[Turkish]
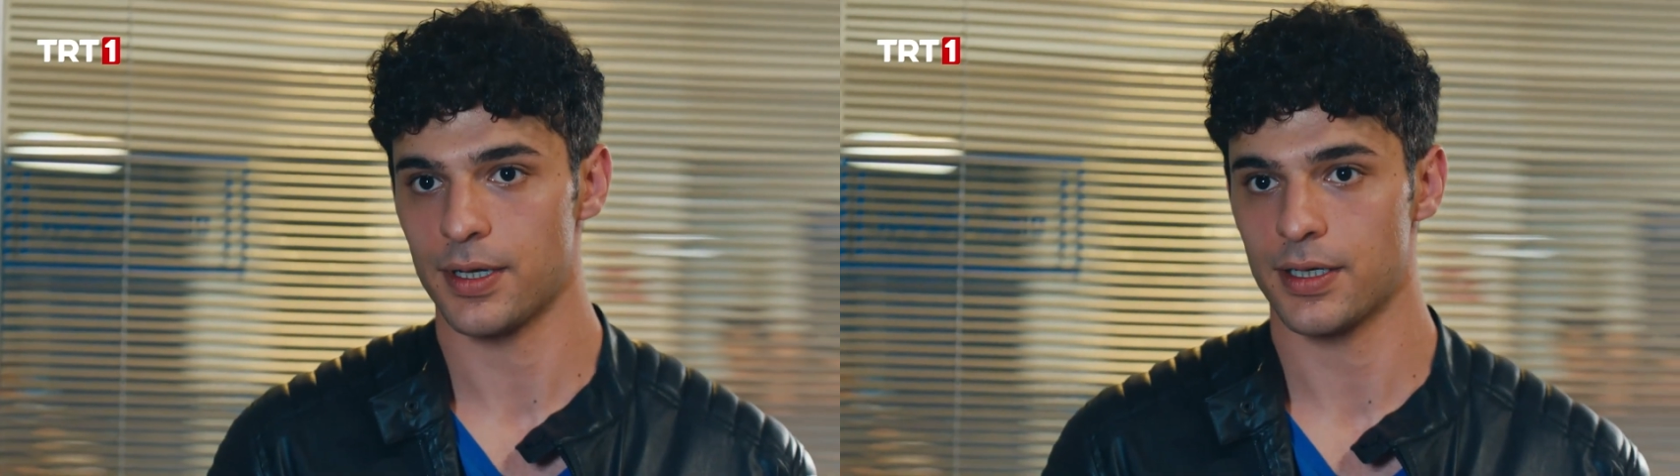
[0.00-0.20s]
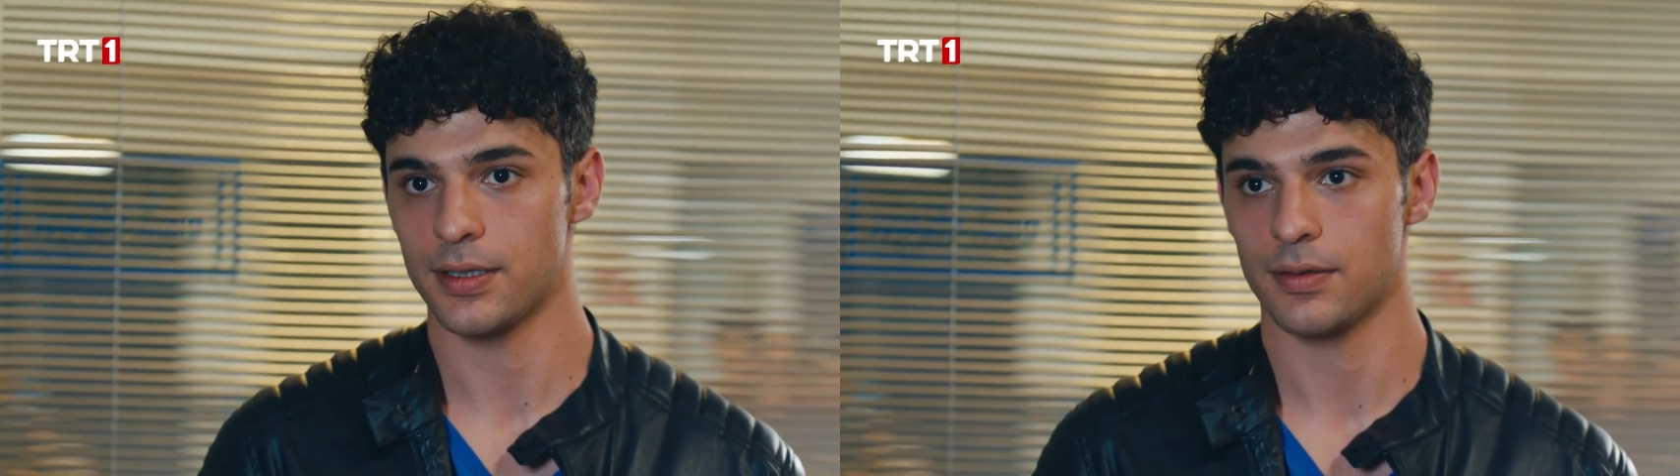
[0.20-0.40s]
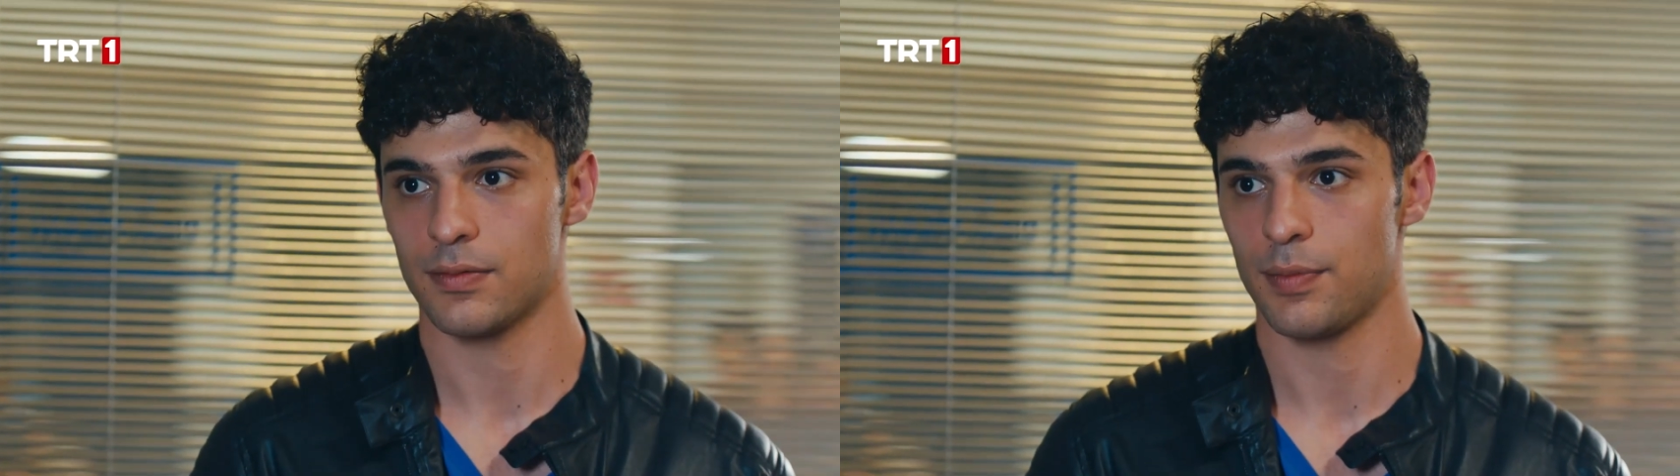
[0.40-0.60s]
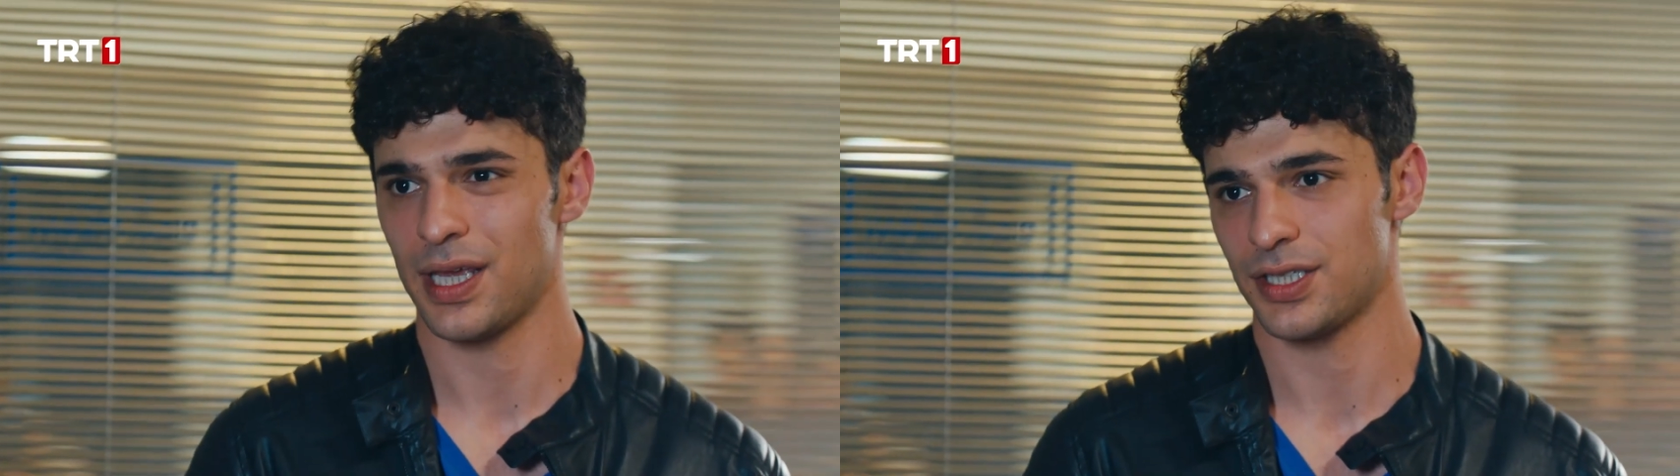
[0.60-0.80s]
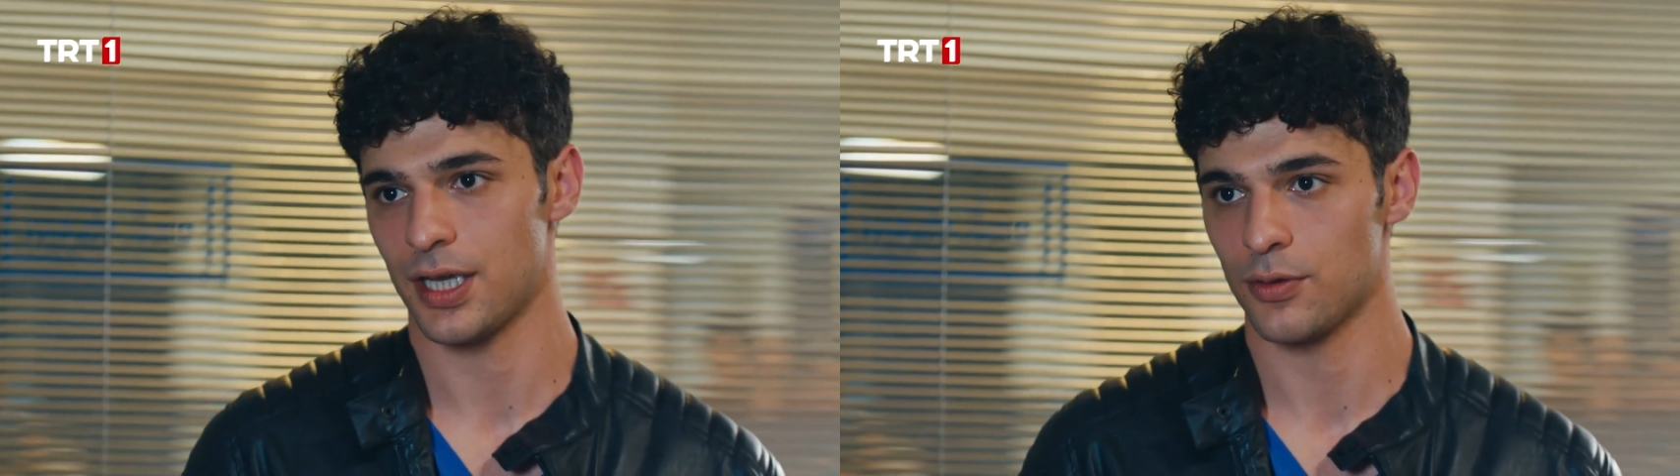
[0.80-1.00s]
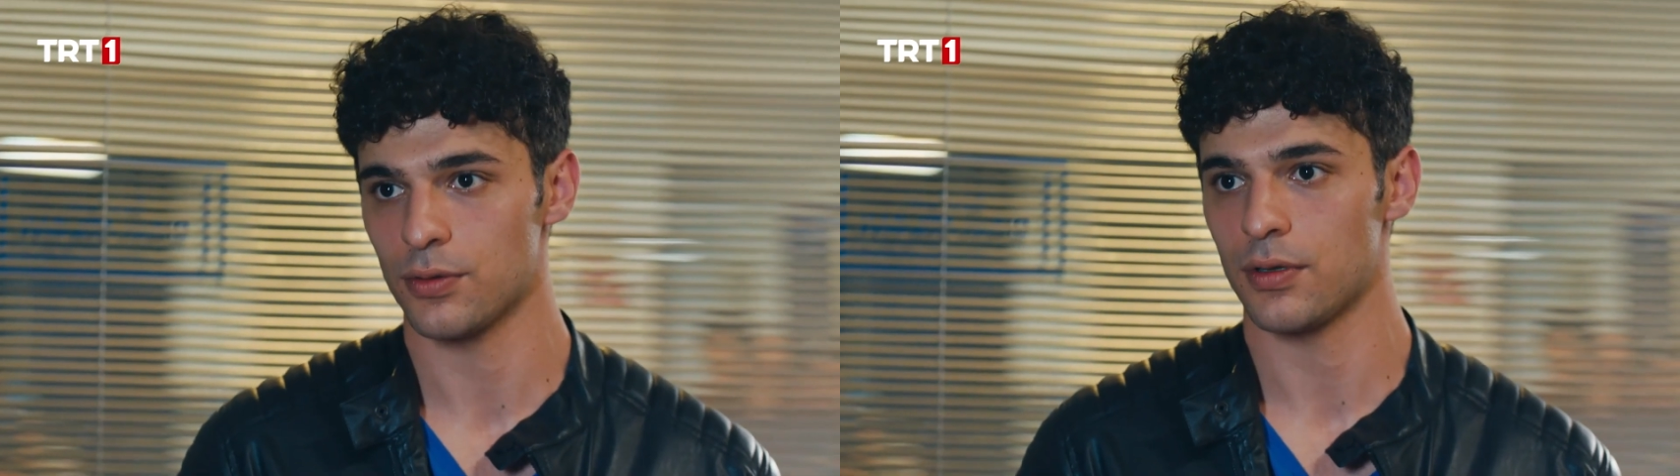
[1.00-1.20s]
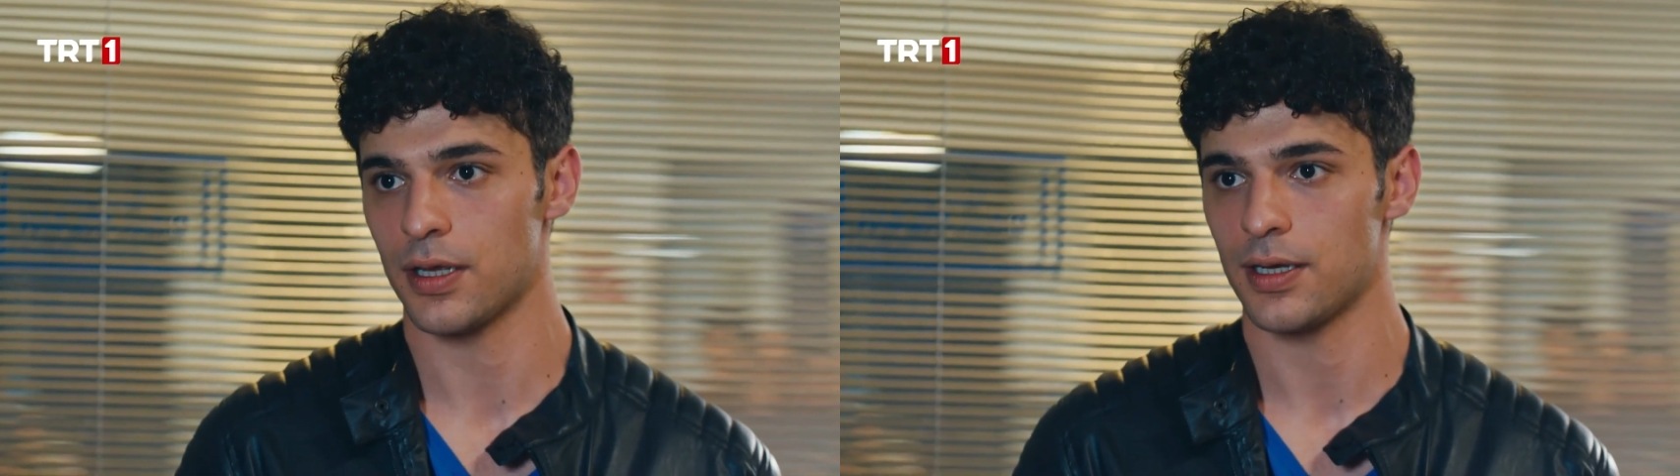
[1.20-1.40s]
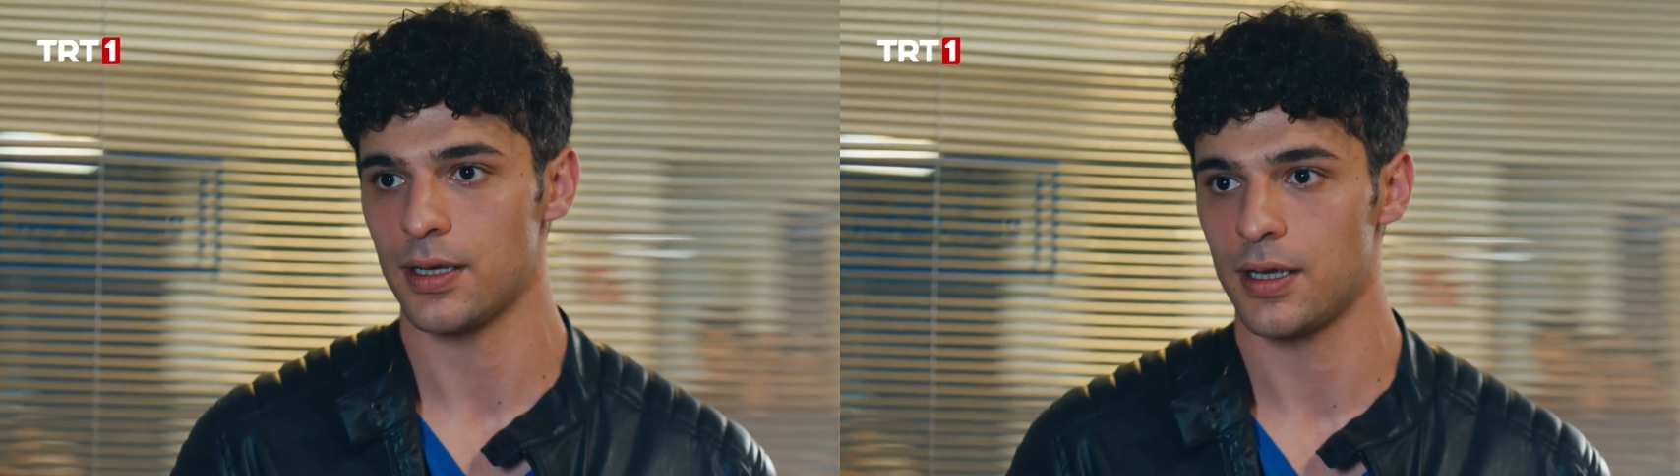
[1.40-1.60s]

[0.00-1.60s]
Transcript: bırakın. Perişan oldular.